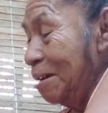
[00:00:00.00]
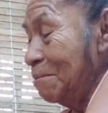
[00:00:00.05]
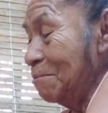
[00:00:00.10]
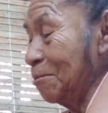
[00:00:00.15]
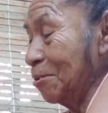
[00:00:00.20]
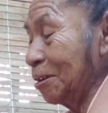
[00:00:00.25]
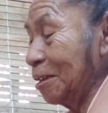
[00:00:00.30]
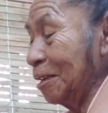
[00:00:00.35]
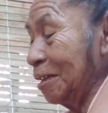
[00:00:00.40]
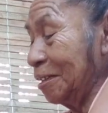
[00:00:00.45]

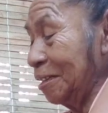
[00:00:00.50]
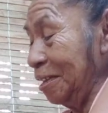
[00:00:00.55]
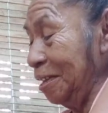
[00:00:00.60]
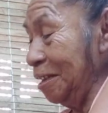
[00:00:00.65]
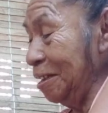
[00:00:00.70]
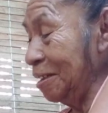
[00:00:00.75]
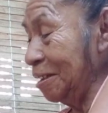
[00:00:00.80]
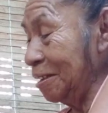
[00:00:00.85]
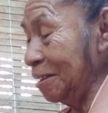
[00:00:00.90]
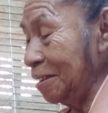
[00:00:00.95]
porque
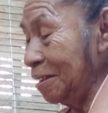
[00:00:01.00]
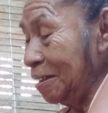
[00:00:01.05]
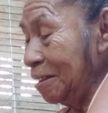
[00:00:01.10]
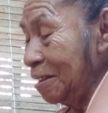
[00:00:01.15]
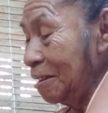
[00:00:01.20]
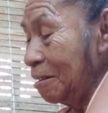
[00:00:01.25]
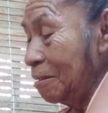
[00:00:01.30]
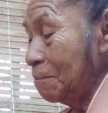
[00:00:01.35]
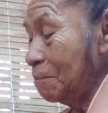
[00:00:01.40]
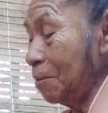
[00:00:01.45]
sí.
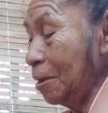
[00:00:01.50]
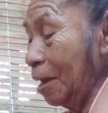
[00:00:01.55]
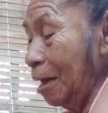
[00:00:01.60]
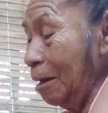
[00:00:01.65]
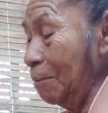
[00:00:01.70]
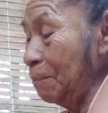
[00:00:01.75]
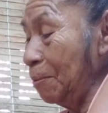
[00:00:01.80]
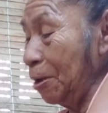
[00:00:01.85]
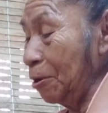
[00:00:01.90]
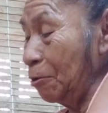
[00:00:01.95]

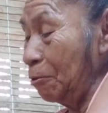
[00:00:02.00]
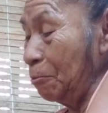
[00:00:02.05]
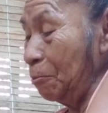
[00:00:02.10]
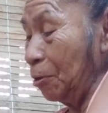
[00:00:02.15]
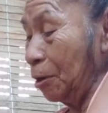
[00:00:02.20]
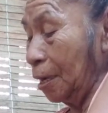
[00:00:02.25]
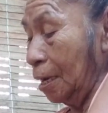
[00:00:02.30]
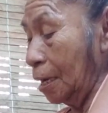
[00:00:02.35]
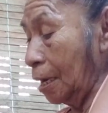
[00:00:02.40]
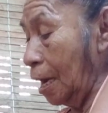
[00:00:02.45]
Pero
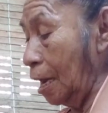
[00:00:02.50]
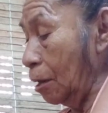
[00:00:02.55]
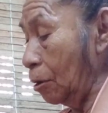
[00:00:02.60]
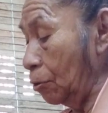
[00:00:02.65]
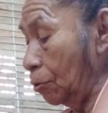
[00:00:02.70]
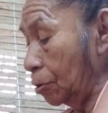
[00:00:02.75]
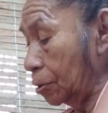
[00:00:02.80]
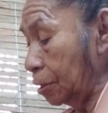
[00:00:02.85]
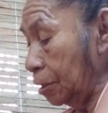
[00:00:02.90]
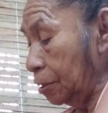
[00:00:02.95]
por el
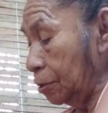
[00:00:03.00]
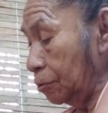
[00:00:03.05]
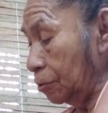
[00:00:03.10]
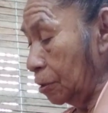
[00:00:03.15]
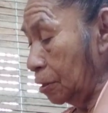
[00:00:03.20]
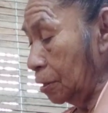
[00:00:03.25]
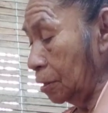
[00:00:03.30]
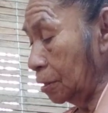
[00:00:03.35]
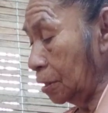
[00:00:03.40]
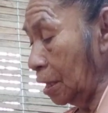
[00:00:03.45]
calor, señor.
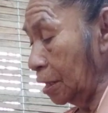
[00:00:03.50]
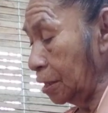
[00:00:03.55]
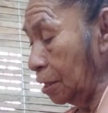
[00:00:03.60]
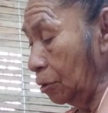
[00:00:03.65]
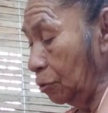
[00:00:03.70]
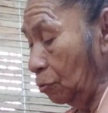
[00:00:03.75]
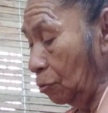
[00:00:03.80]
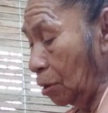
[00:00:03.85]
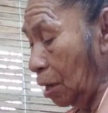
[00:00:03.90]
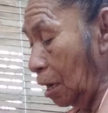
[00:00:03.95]
Está
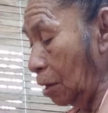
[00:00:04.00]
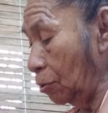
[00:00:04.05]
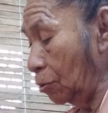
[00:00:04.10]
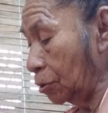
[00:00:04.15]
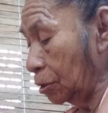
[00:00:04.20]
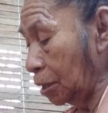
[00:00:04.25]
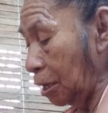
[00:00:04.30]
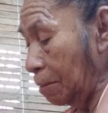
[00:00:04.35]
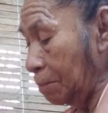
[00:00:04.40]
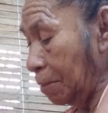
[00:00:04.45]
haciendo un calor
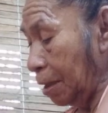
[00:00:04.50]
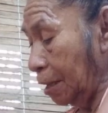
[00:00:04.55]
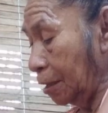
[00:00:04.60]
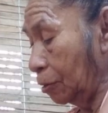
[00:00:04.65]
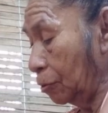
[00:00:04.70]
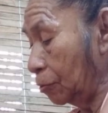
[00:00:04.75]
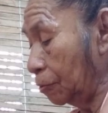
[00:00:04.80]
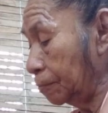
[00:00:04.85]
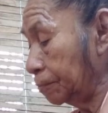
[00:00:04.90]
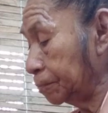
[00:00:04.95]

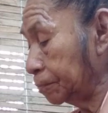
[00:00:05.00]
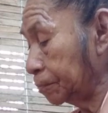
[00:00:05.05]
tremendo.